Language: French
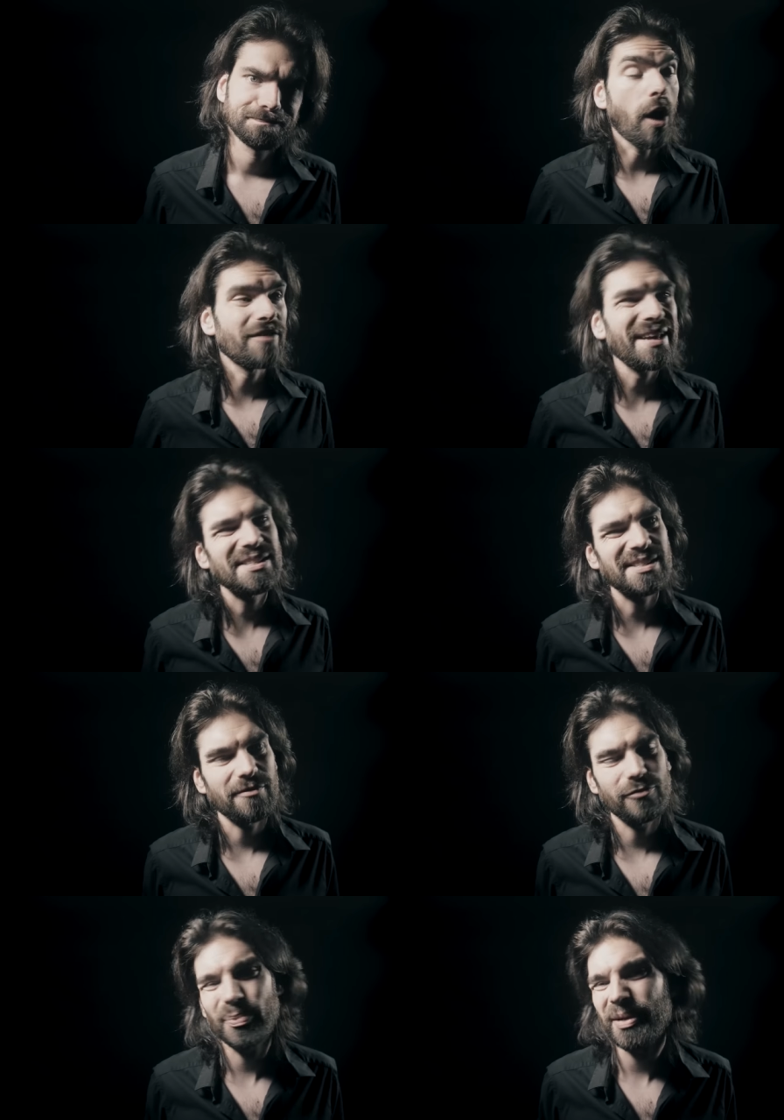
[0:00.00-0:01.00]
En vrai,
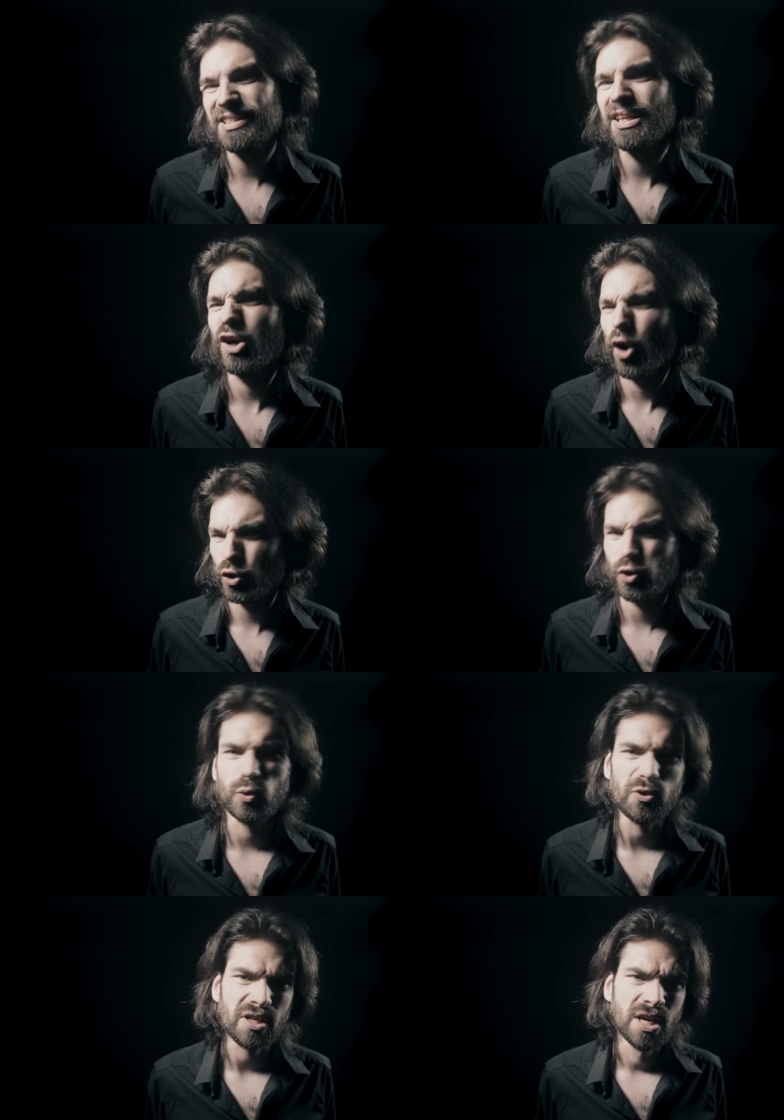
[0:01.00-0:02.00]
ça veut pas dire grand
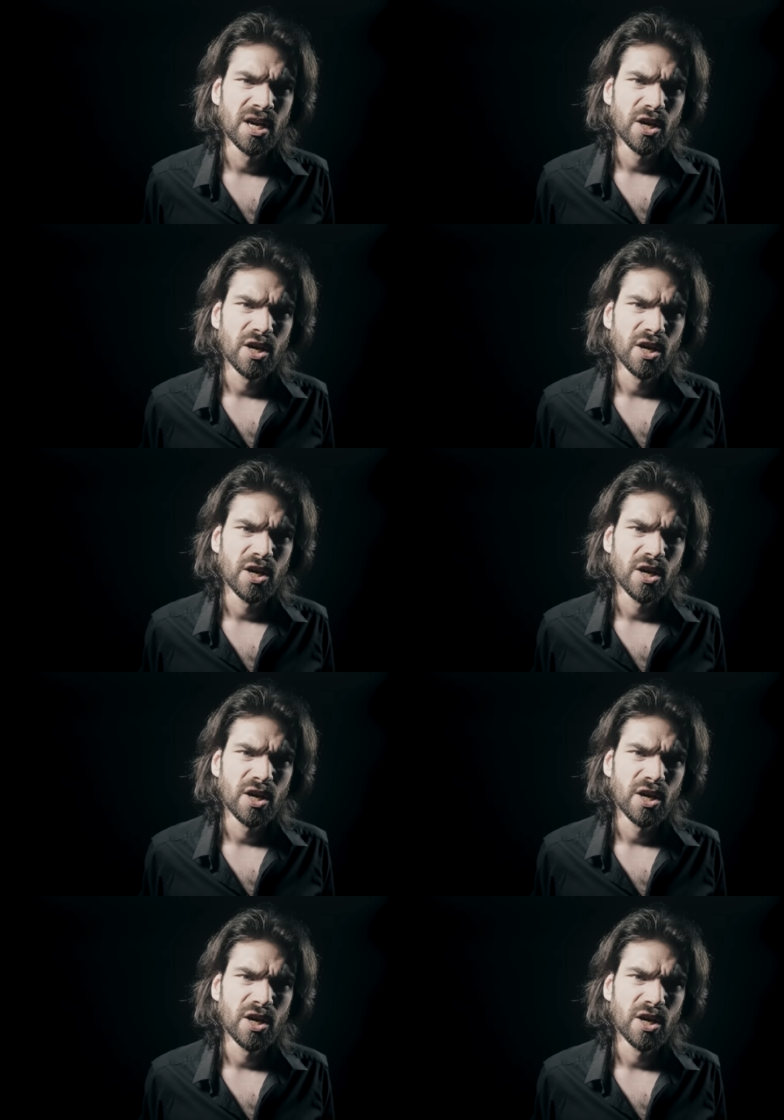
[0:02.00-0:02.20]
chose.